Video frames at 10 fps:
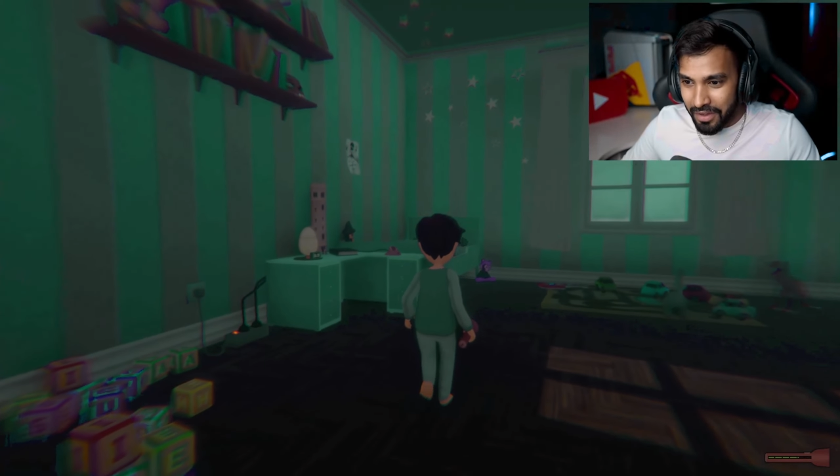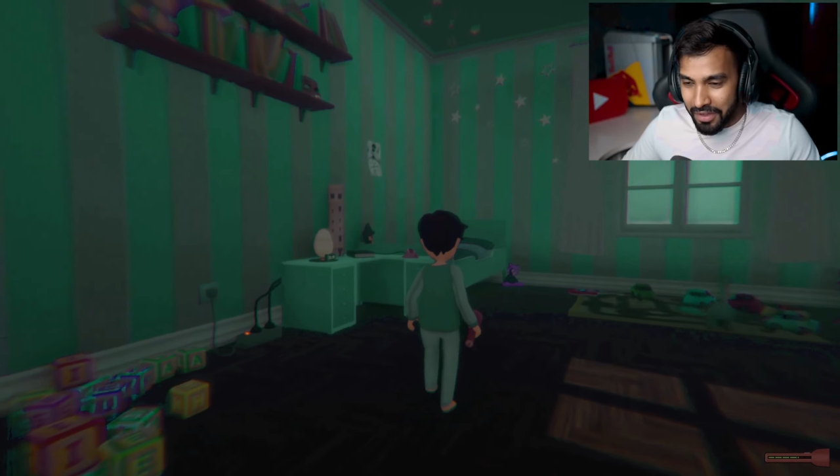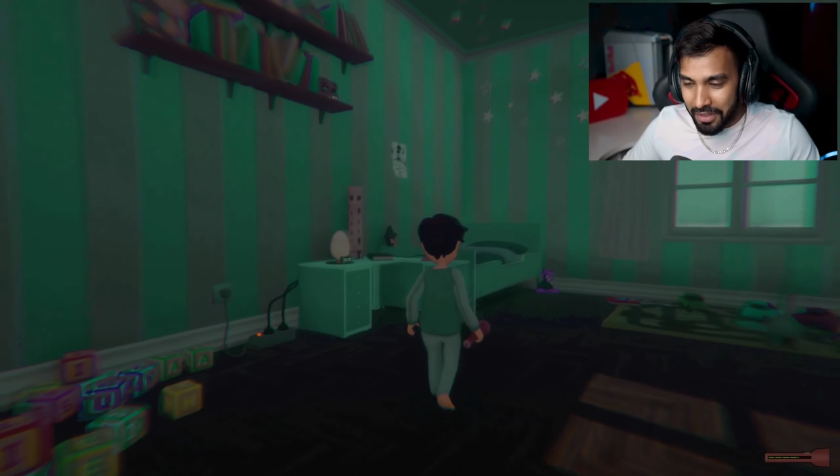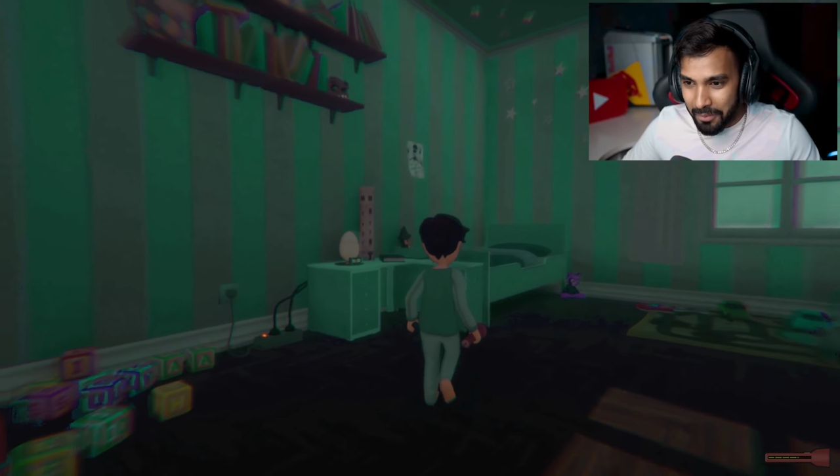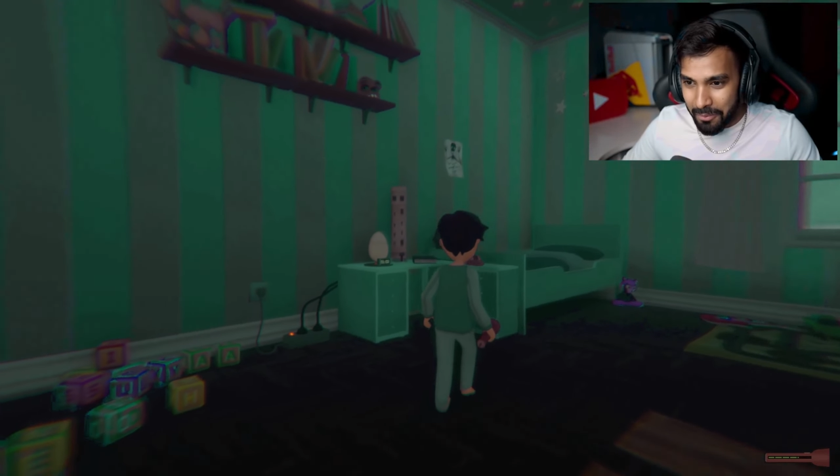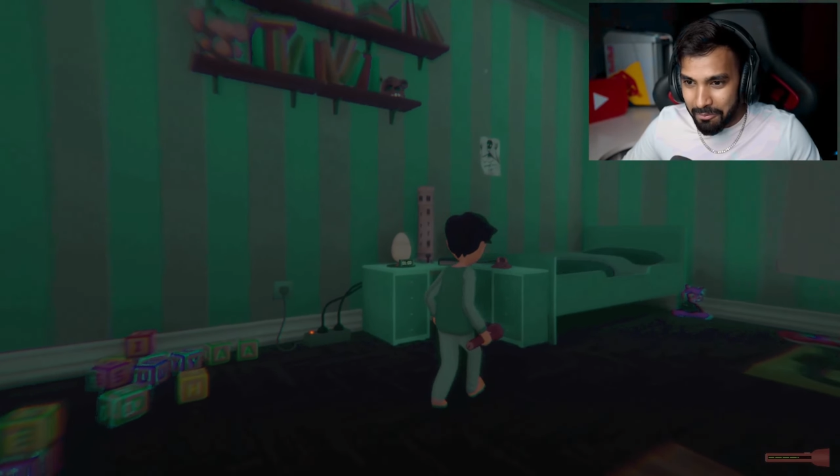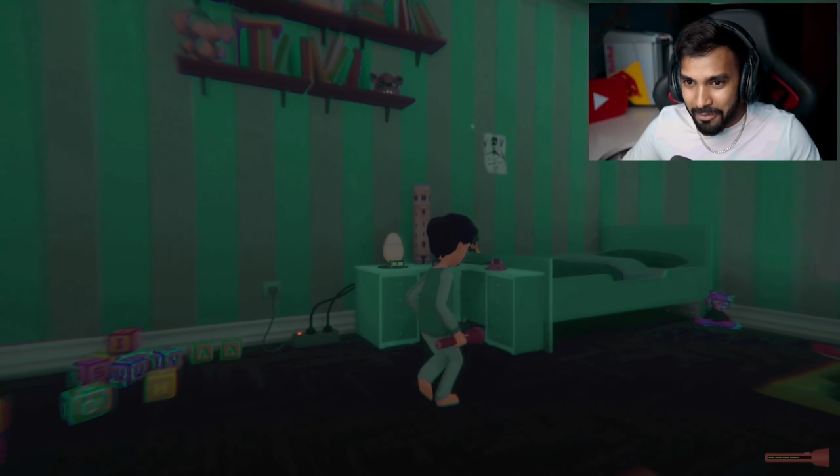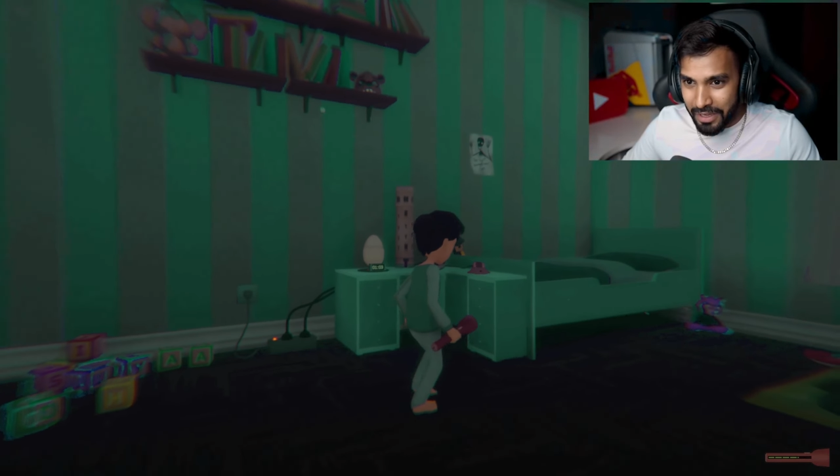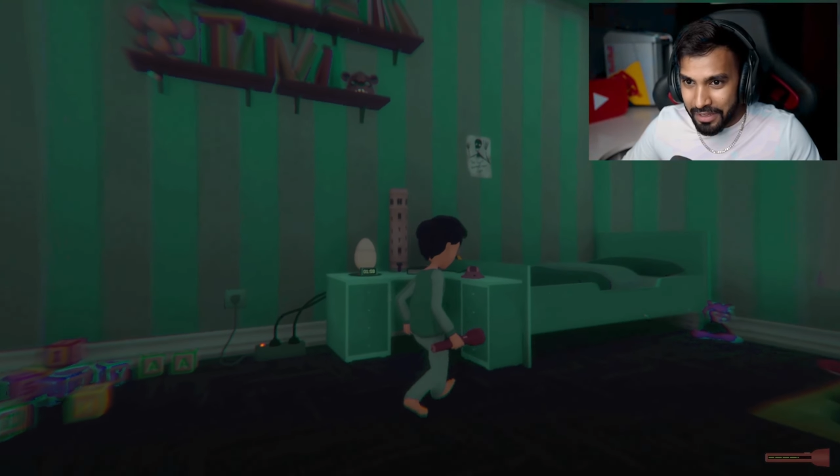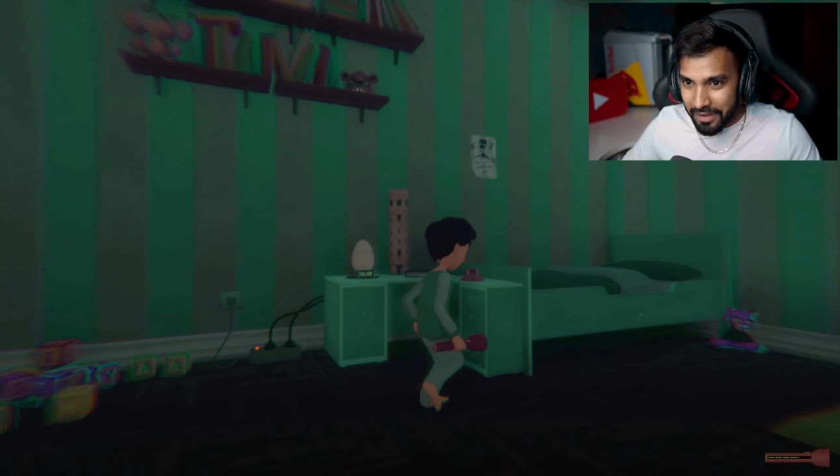अगर
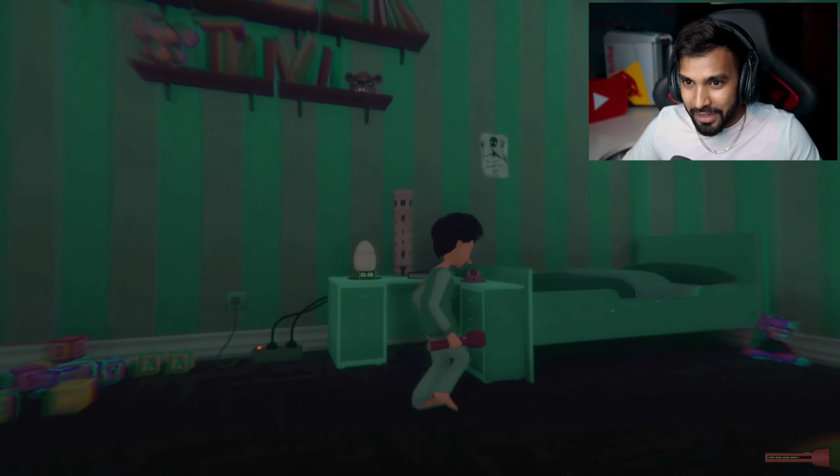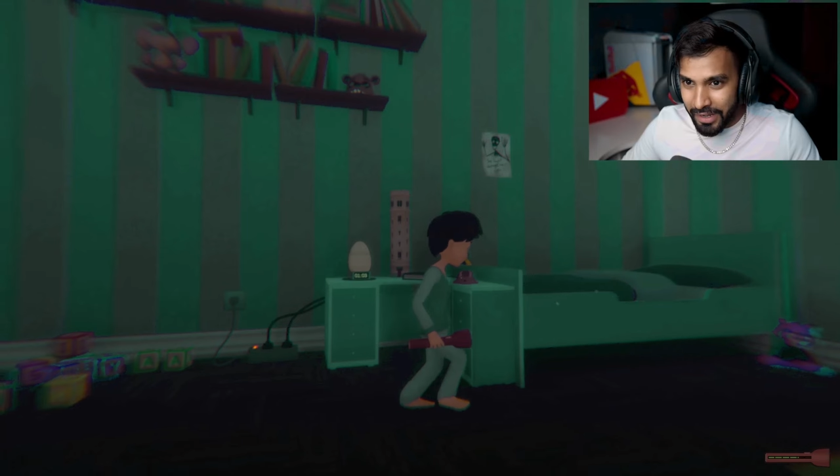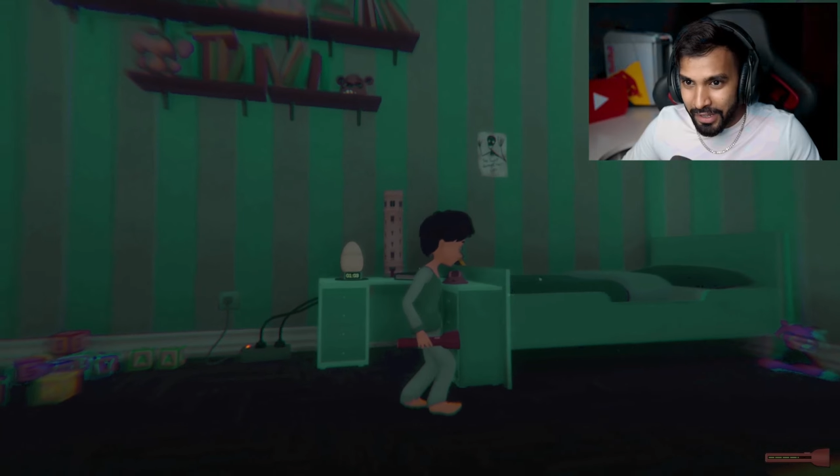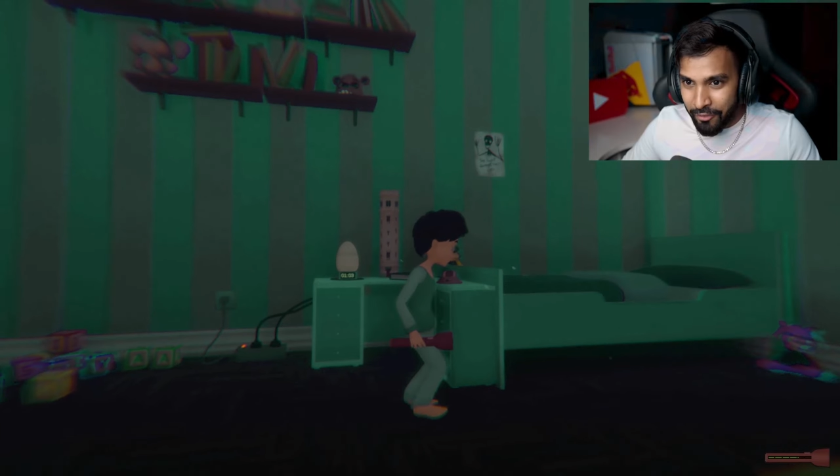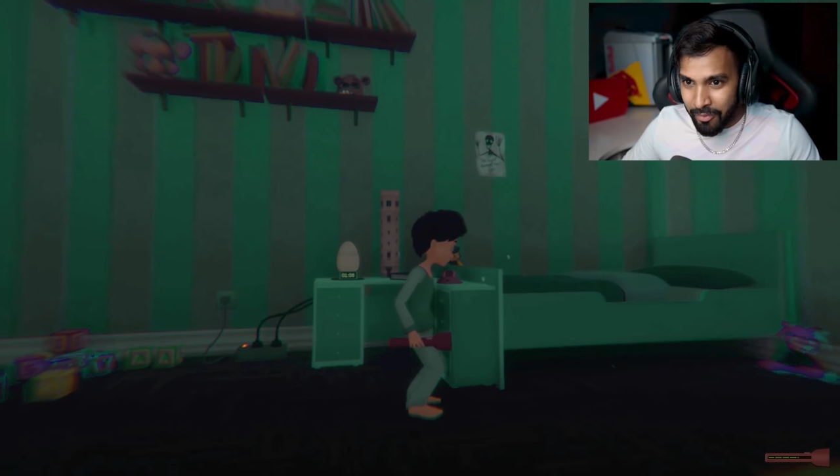एक रियल लाइफ